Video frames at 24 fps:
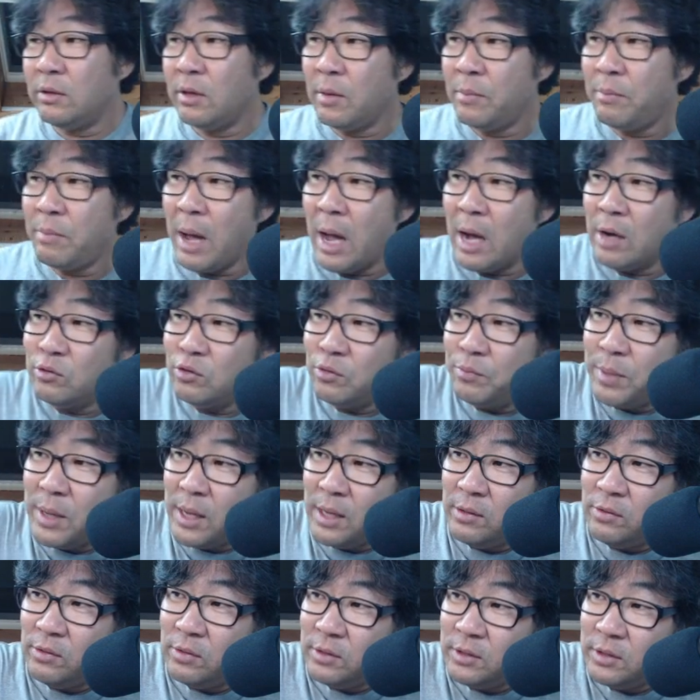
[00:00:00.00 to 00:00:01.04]
방수
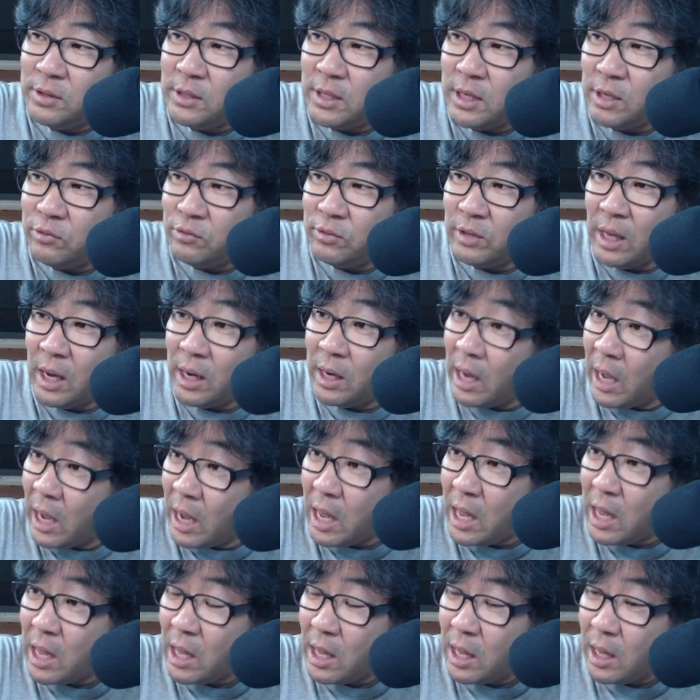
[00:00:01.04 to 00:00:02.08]
페인트를 칠해도
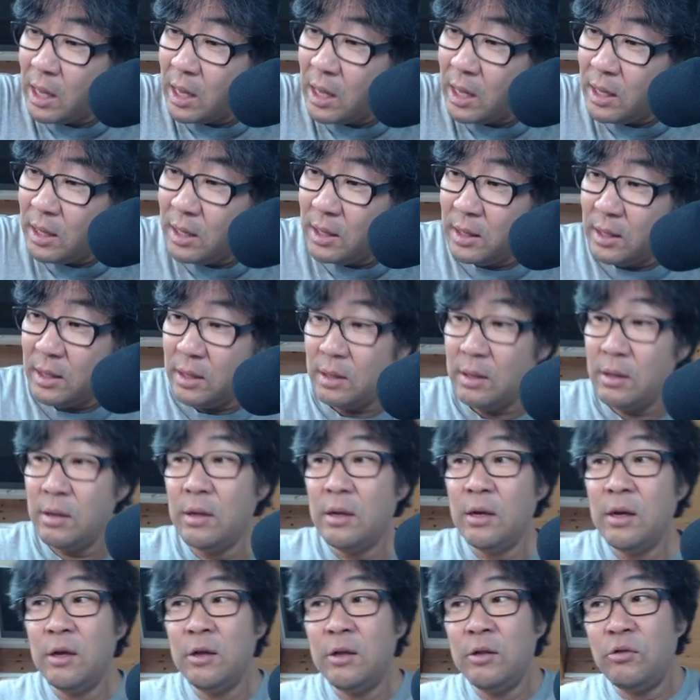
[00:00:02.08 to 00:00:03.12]
되나?
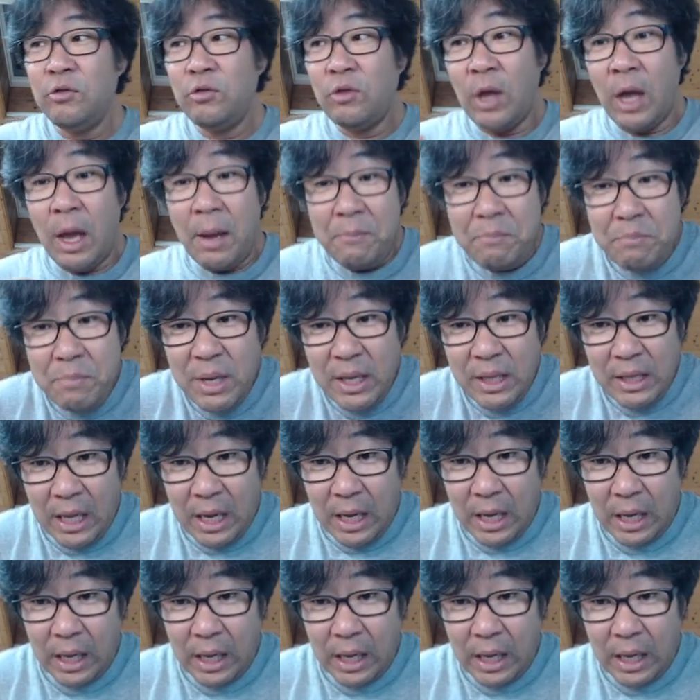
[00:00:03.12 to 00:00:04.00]
됩니다.